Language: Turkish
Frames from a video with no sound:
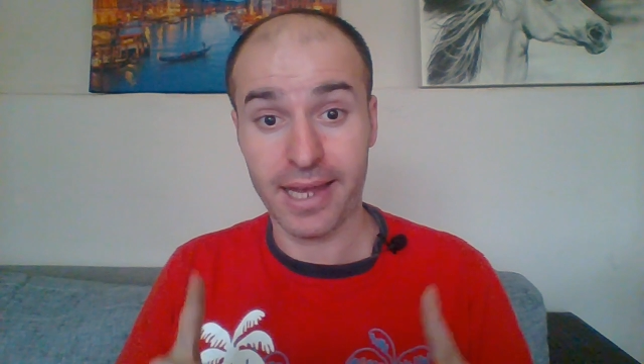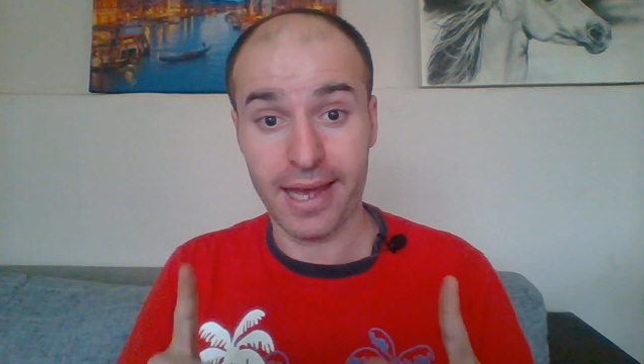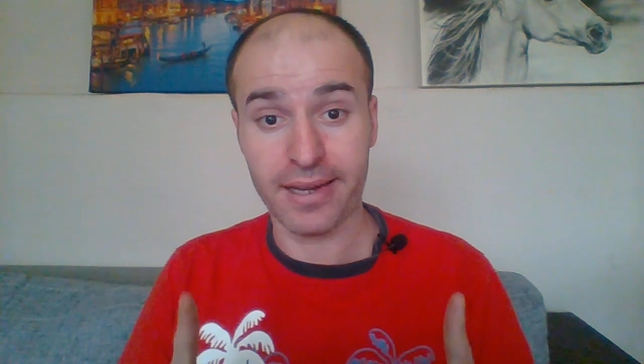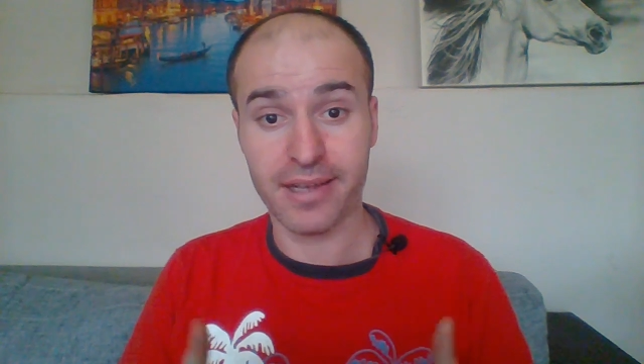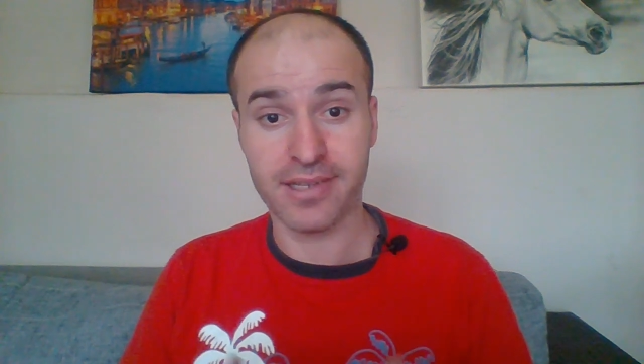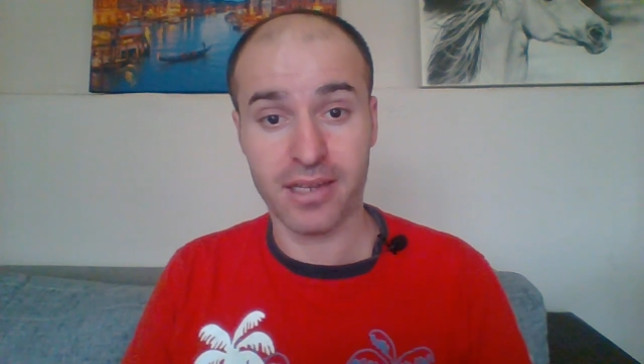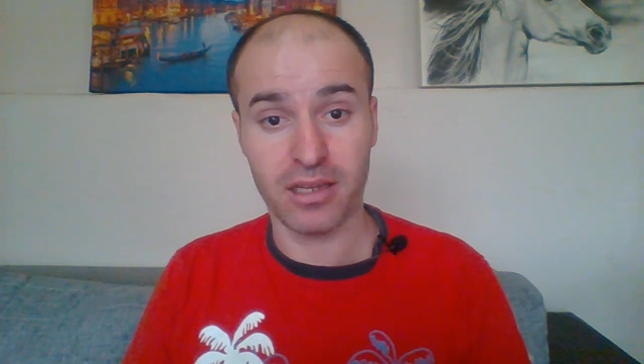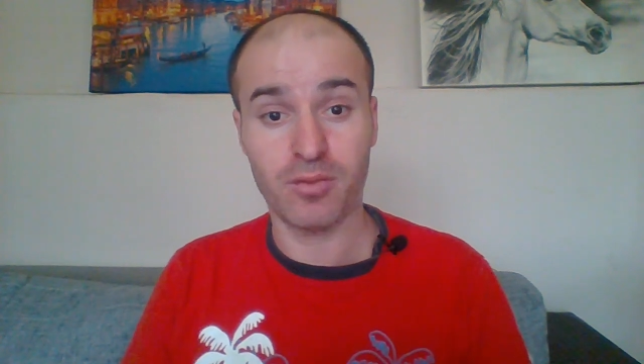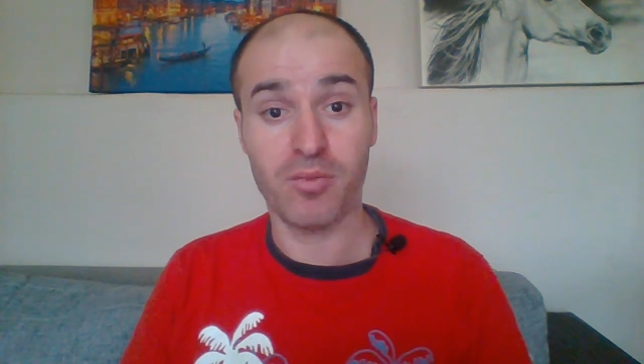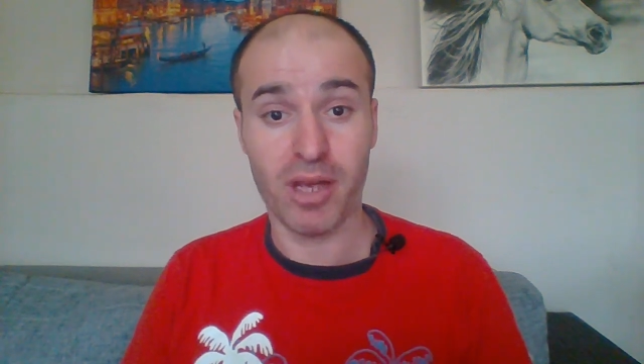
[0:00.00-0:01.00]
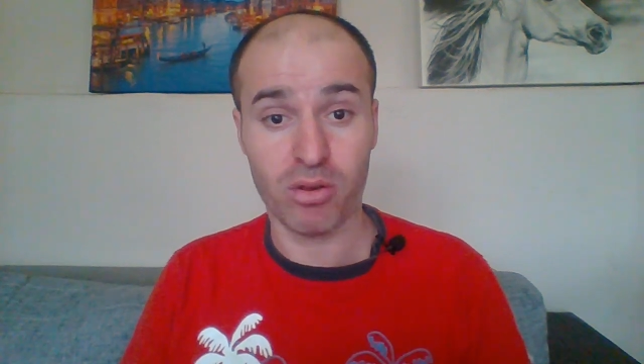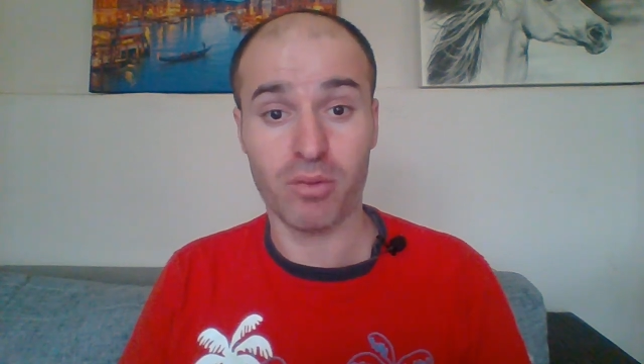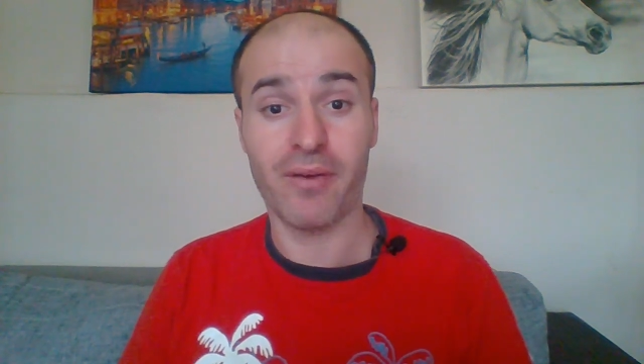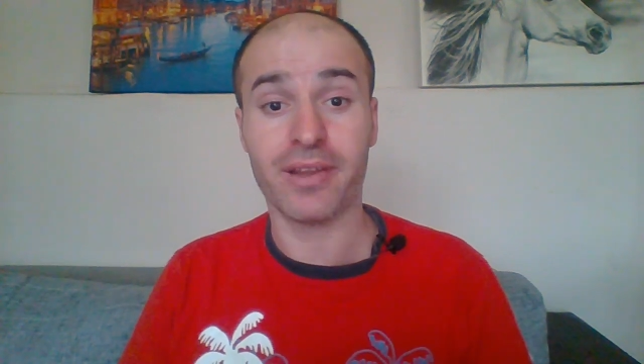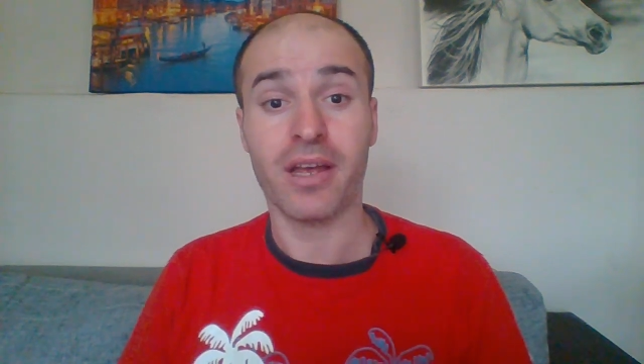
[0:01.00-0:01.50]
Herkesi kanalımı
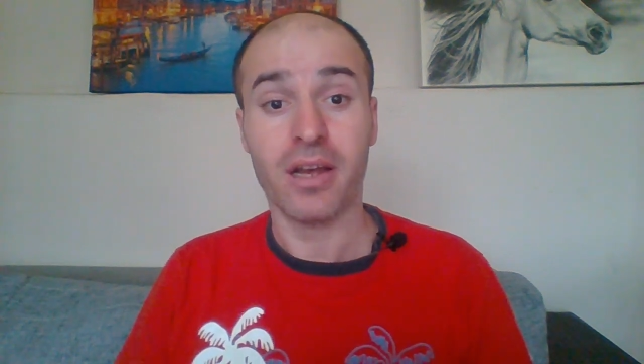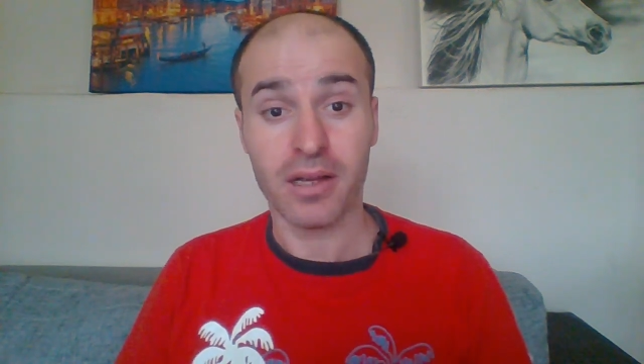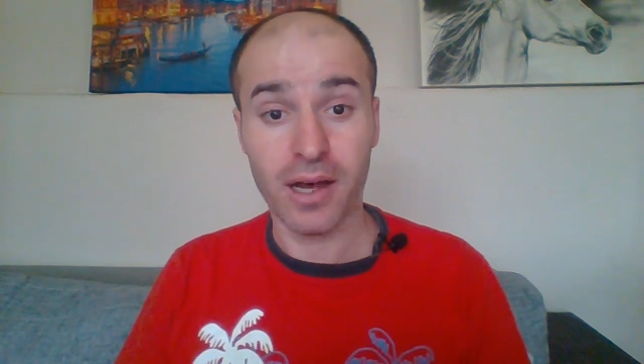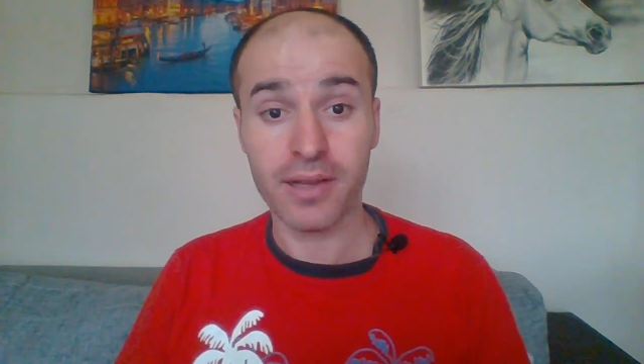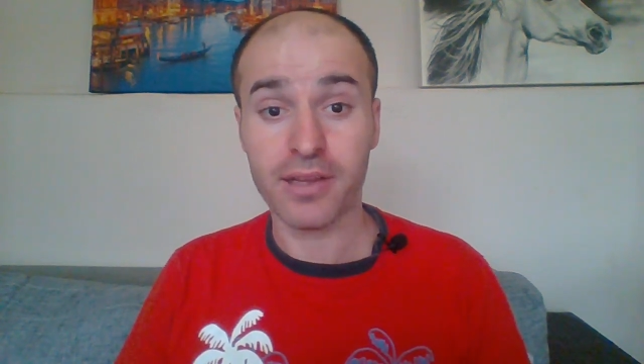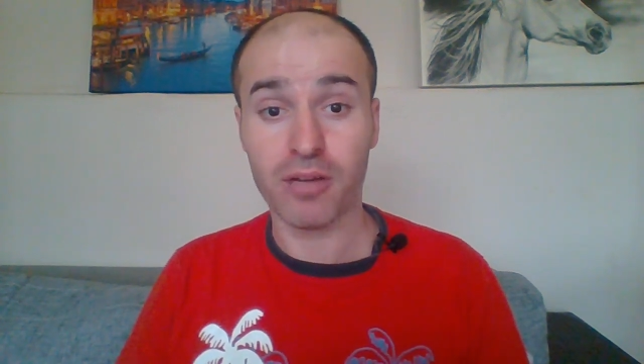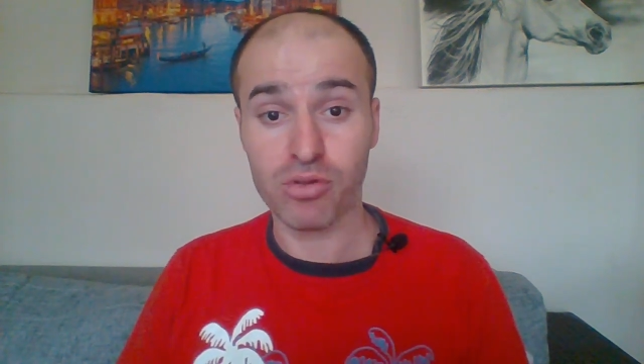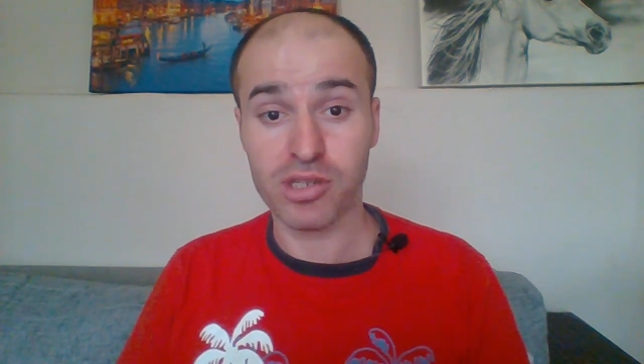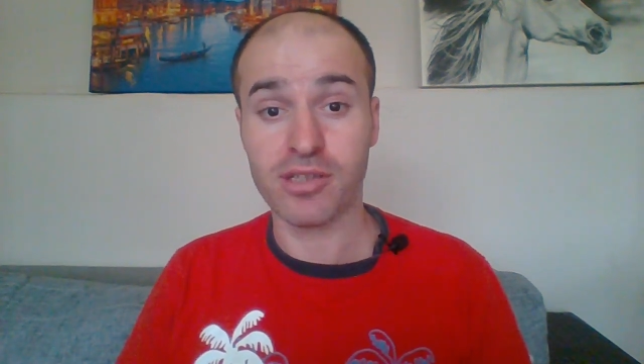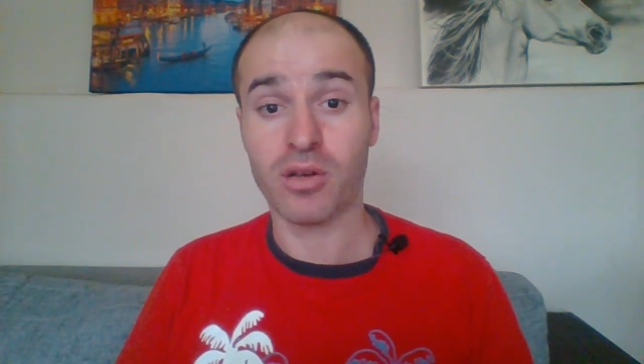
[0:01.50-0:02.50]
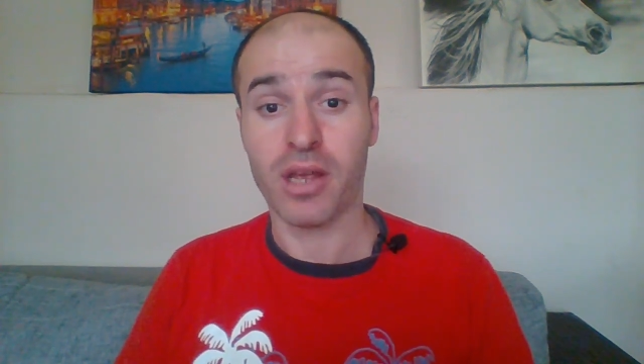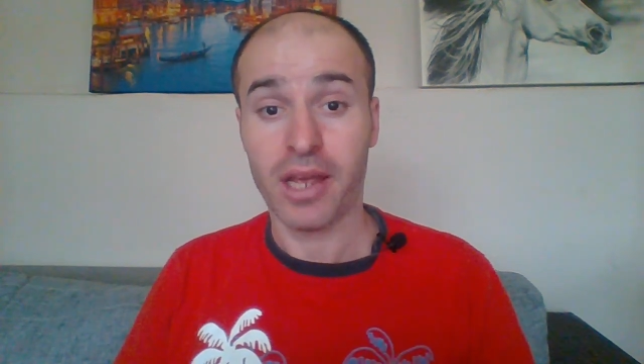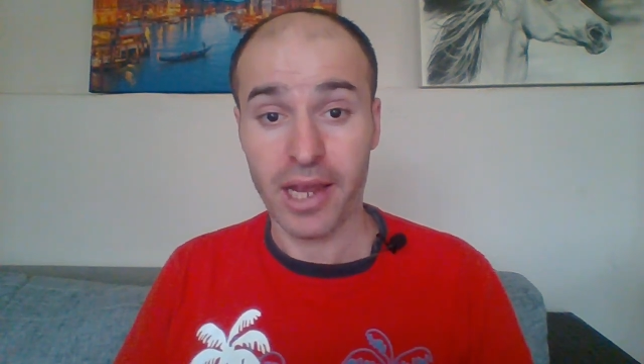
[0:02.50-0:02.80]
bekliyorum. Evet Gatlar bu sezon